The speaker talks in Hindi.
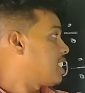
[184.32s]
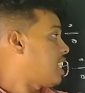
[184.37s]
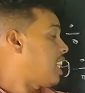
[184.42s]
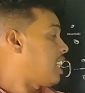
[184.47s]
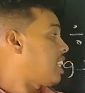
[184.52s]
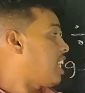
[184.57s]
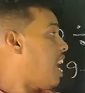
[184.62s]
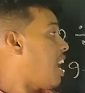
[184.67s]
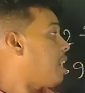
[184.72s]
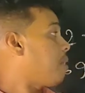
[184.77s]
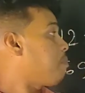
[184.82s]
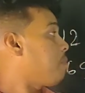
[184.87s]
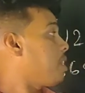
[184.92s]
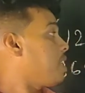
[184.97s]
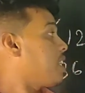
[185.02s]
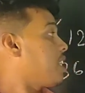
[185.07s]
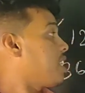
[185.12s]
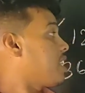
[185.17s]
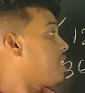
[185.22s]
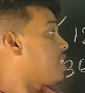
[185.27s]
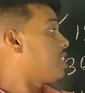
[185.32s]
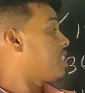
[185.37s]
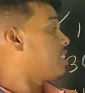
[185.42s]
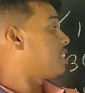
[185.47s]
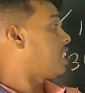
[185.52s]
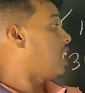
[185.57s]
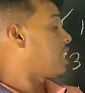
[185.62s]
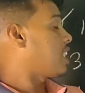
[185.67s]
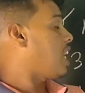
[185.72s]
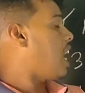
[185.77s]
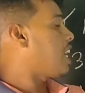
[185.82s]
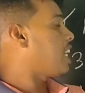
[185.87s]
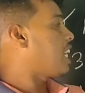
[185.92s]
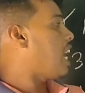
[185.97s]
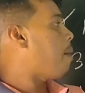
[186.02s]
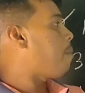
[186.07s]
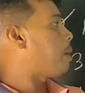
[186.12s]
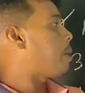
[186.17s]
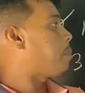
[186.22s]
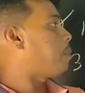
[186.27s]
सतका सतका
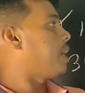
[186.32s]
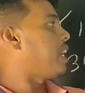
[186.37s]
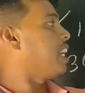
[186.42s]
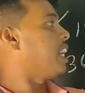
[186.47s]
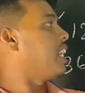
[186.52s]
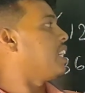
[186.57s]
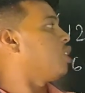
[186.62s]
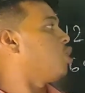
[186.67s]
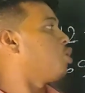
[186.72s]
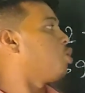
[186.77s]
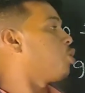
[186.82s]
क्या बार पढ़ेंगे